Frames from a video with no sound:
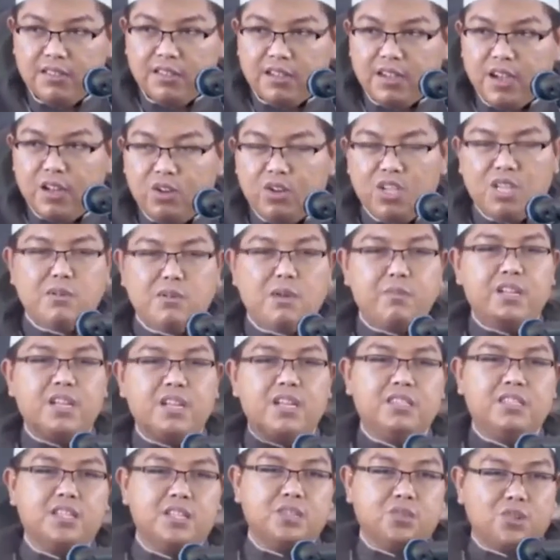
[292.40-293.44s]
Kalau ngimamin
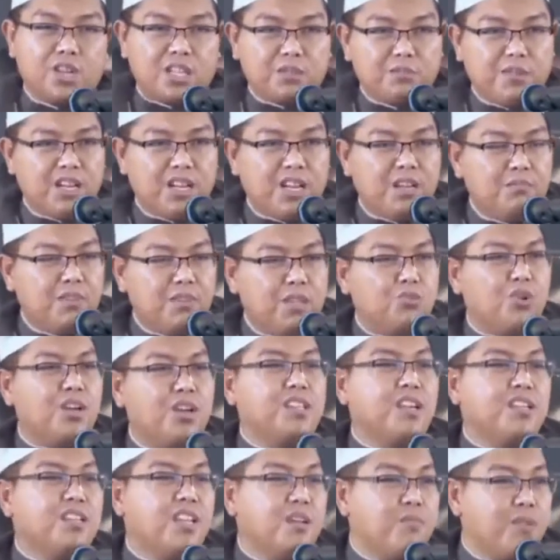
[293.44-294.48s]
istri sholat malam, itu
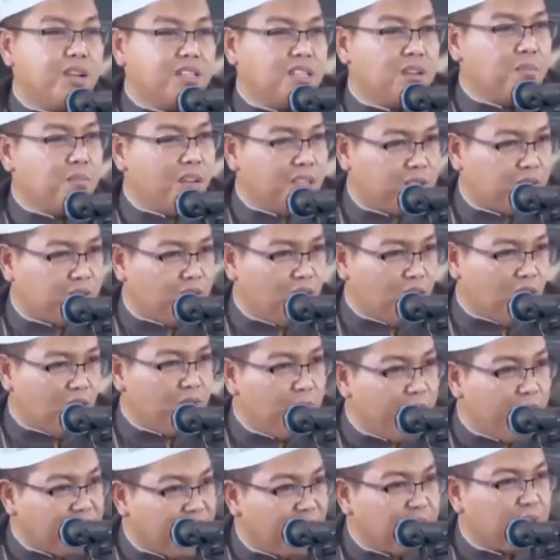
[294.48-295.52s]
aja yang dia baca. Mas, kau kamu
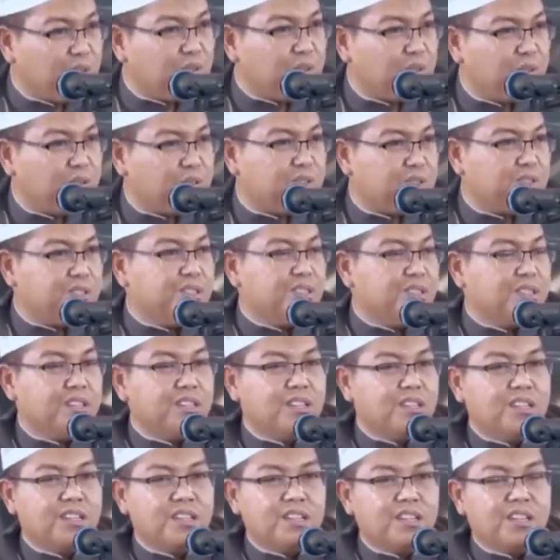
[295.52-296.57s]
baca itu terus?
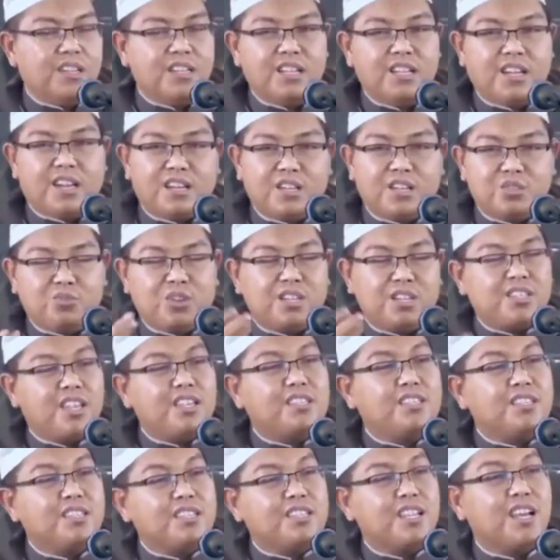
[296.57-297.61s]
Ini karena surat saya
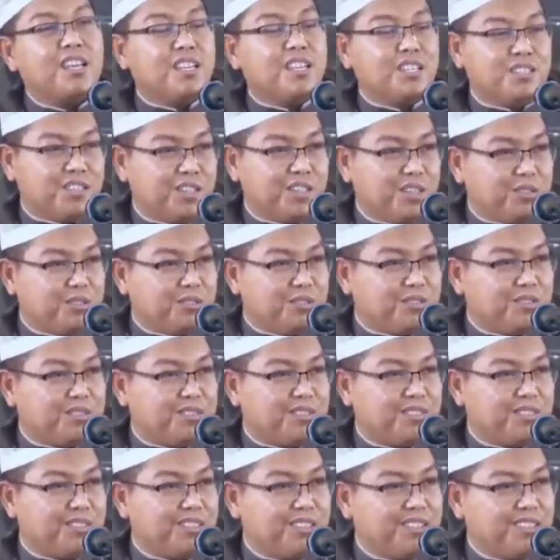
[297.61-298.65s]
cintai istriku.
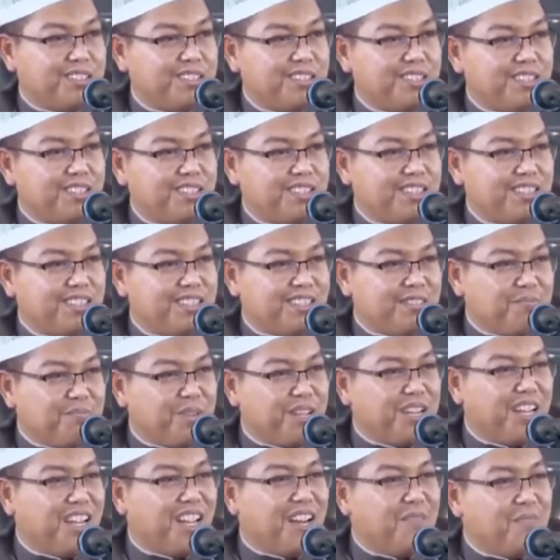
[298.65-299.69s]

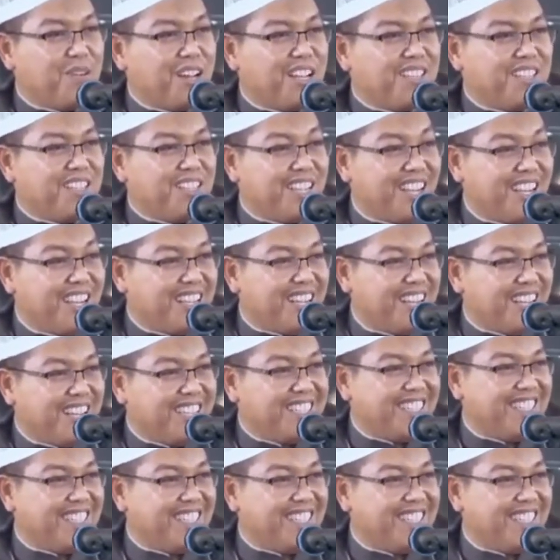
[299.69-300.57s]
Padahal hafalan tidak ada.